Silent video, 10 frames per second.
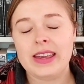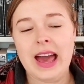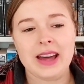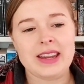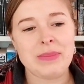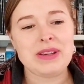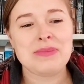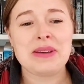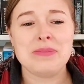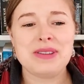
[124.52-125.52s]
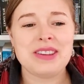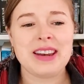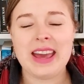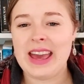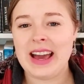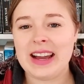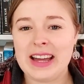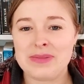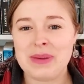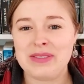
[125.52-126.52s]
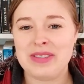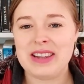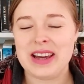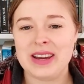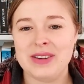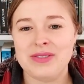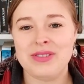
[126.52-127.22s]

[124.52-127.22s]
ja, da habe ich mich ein bisschen geärgert mal wieder,